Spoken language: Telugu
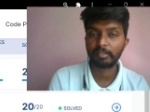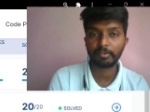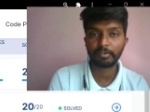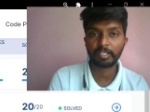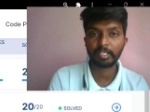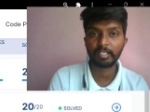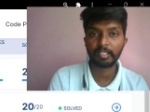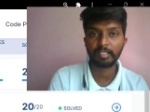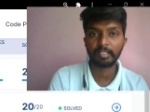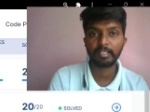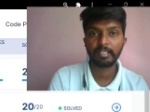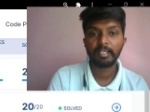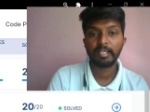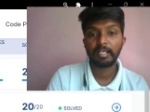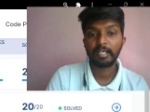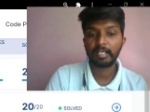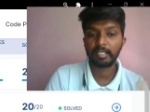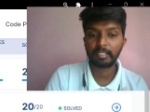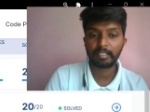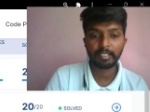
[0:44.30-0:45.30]
ఓకేనా
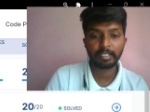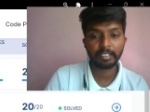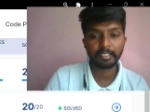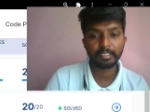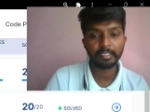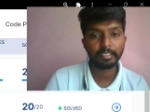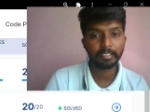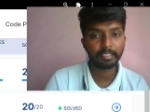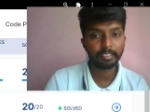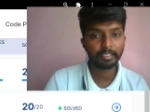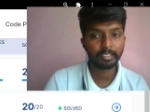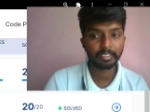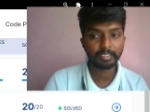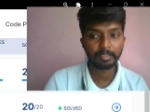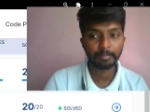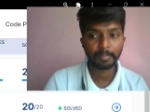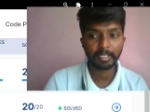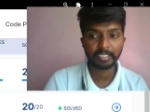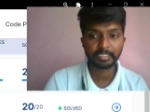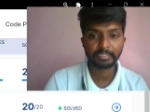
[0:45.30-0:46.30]
అట్లా అని
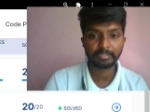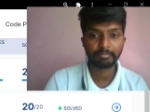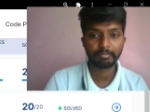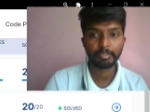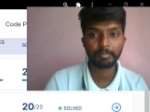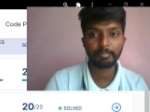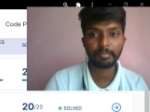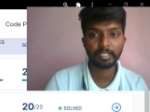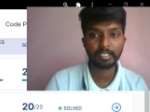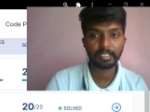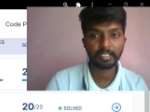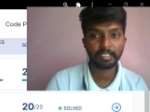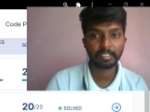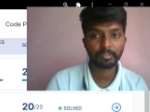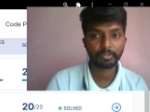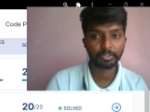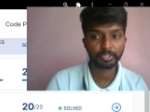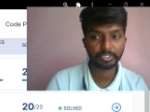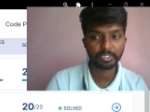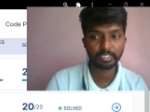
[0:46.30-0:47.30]
నేనైతే మ్యాక్సిమం
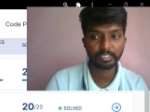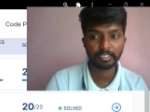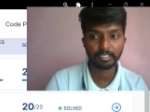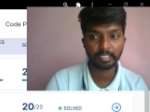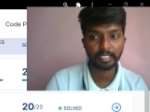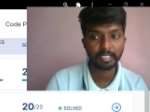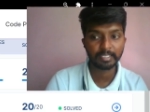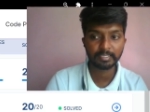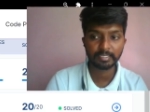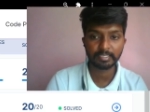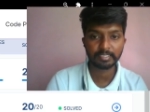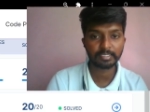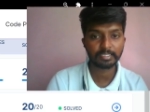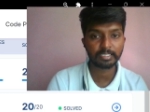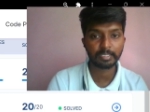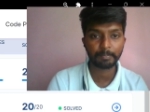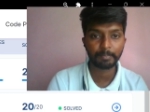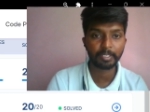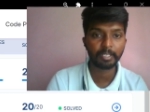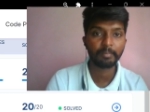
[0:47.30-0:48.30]
క్వశ్చన్ ఆన్సర్స్
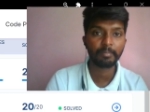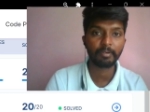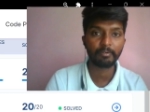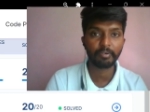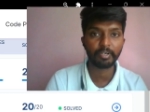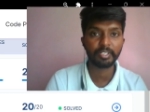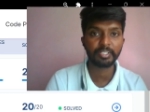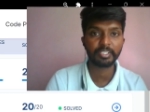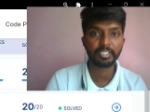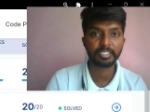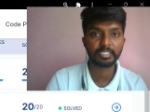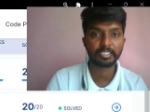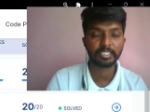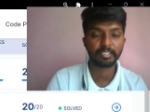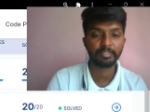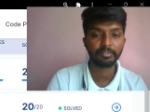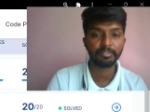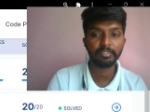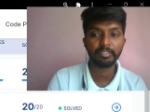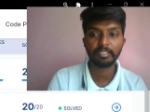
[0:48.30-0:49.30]
చెప్పడం అవాయిడ్
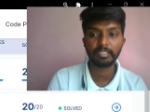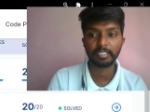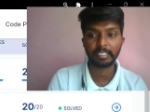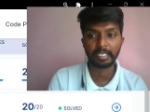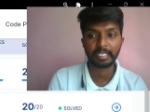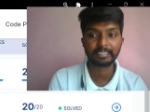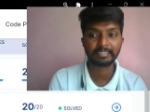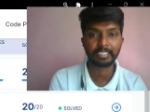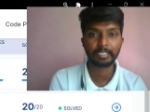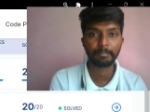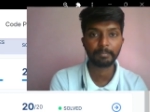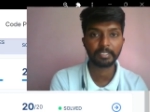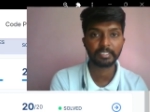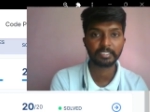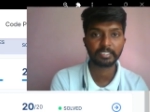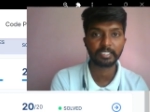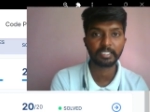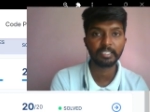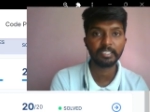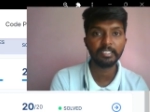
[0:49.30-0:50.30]
చేస్తాను
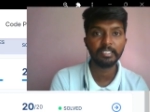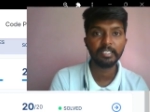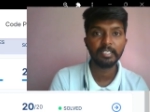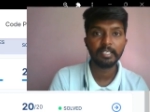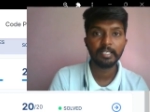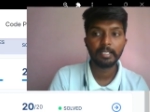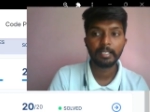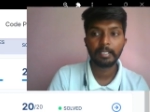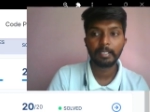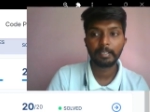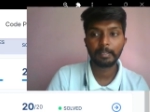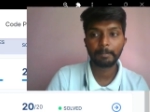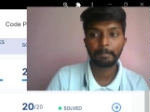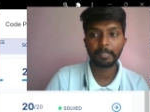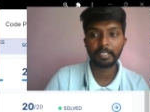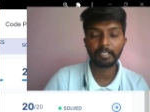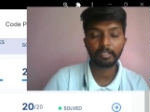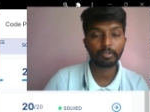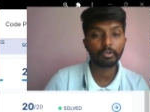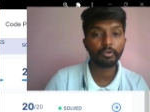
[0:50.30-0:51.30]
అసైన్మెంట్స్కి
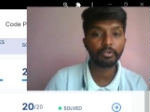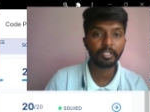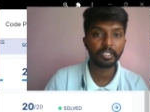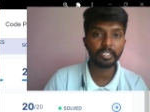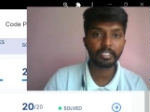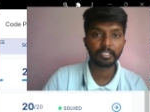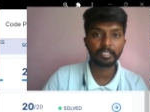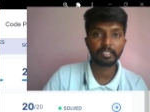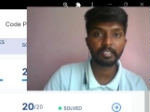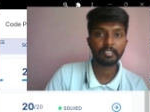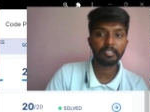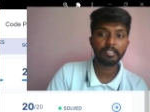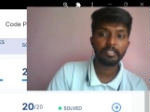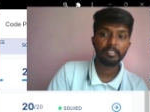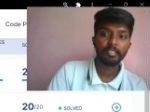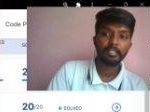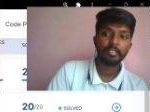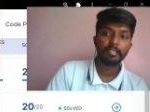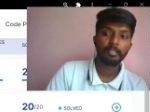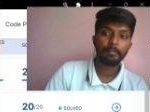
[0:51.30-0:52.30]
బట్ కొన్నిటికి
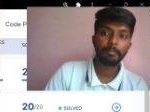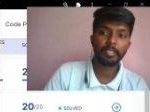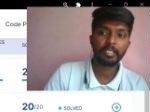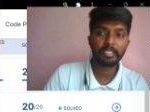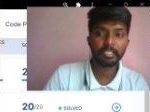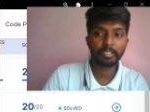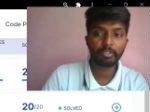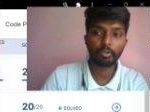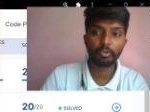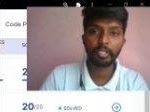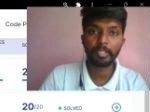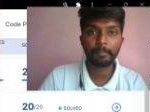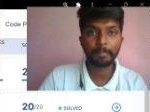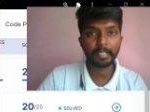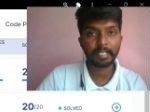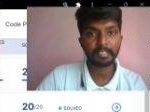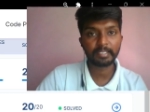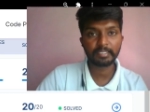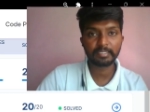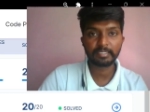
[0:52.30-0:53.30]
బట్ ఈ
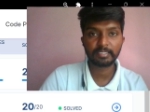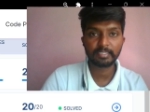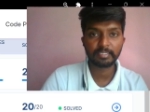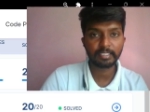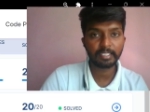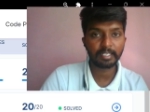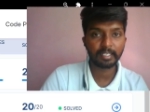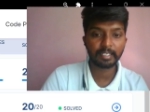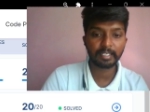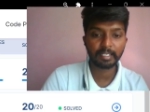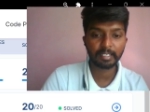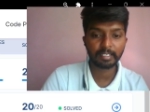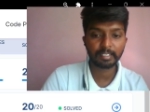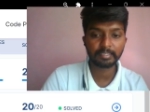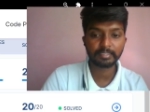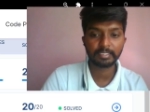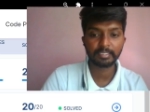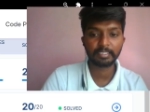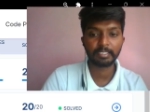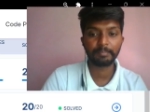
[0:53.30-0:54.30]
కోడింగ్ ప్రాక్టీస్ అయితే
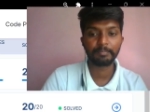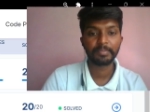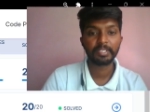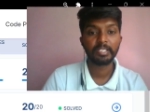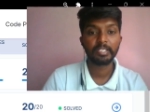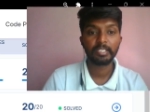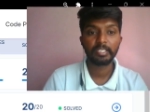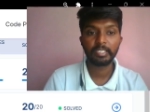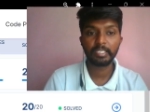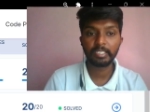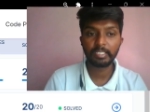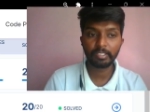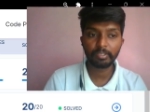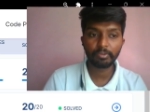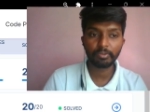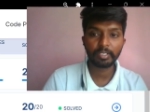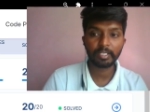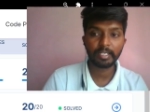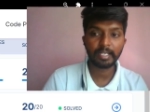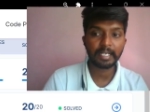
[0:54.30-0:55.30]
రెగ్యులర్గా చేద్దాం ఇది
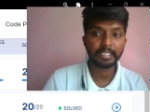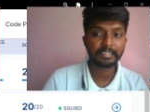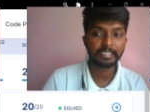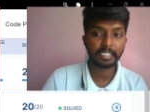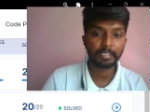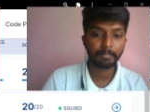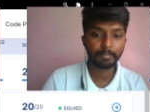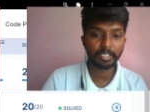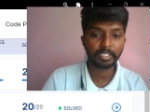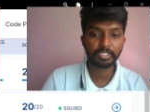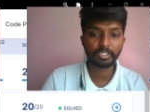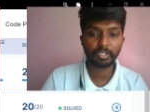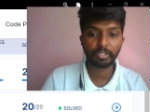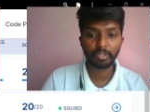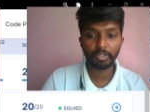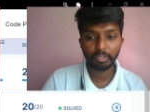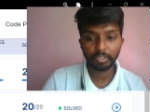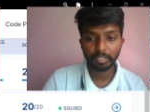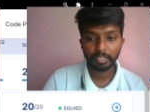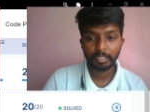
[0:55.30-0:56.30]
కూడా
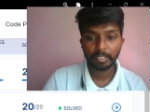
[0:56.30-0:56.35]
అసైన్మెంట్స్లో